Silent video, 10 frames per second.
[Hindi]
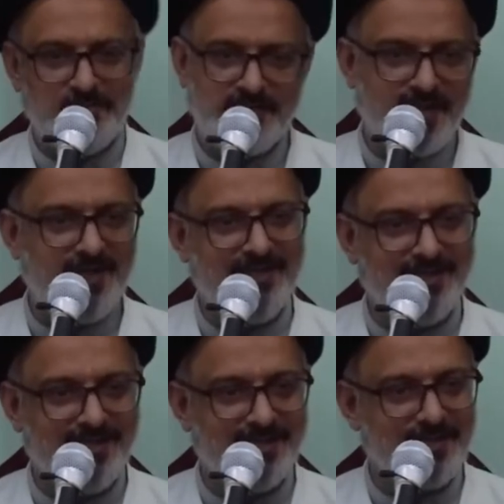या मीठा नहीं
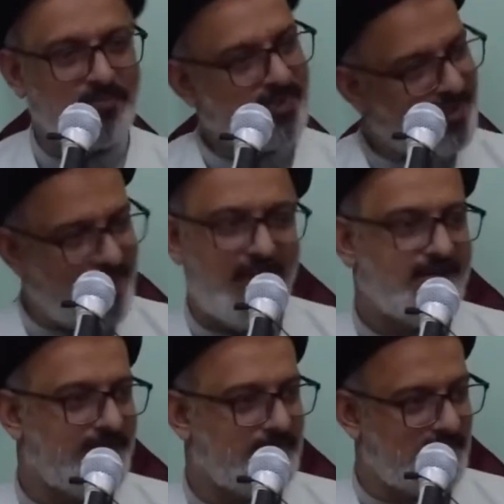है नमकीन
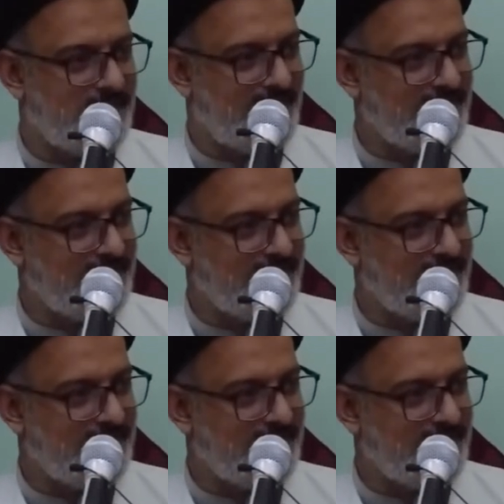है या नमकीन